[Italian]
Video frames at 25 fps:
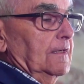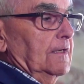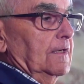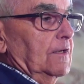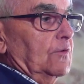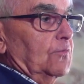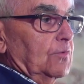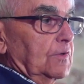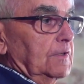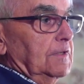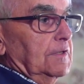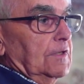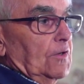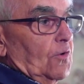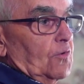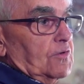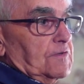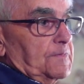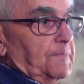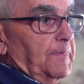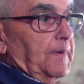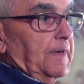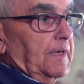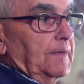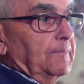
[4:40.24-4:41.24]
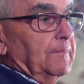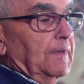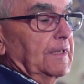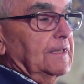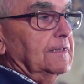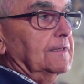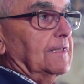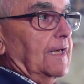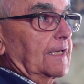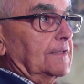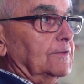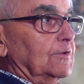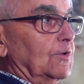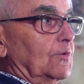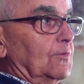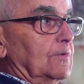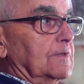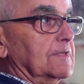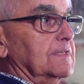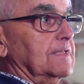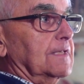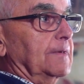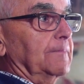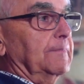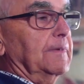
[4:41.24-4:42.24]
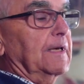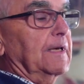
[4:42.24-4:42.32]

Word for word: e quindi ho sperimentato questa